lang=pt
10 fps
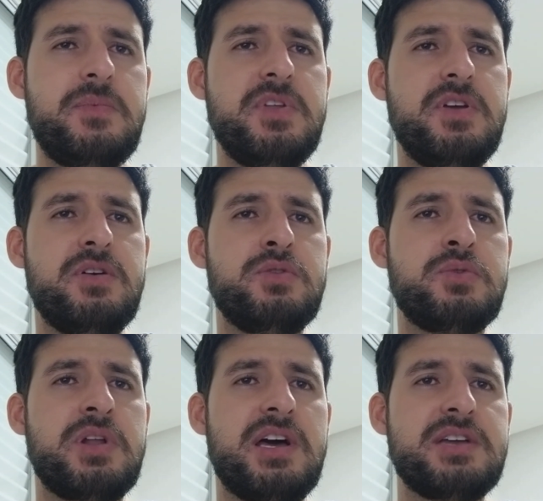aí
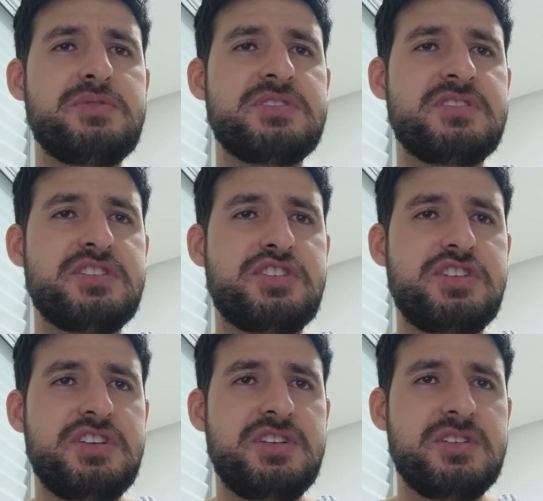o Clayton
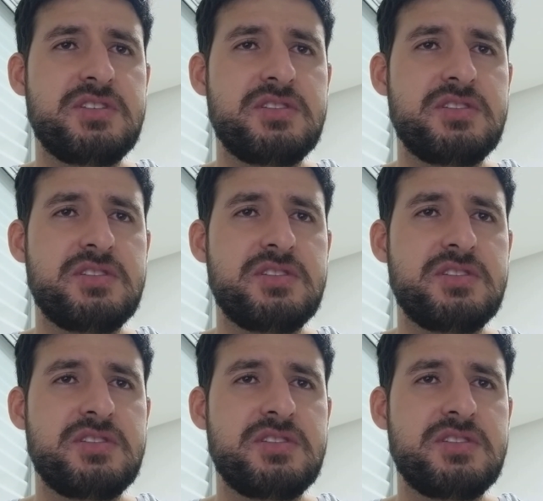desistir,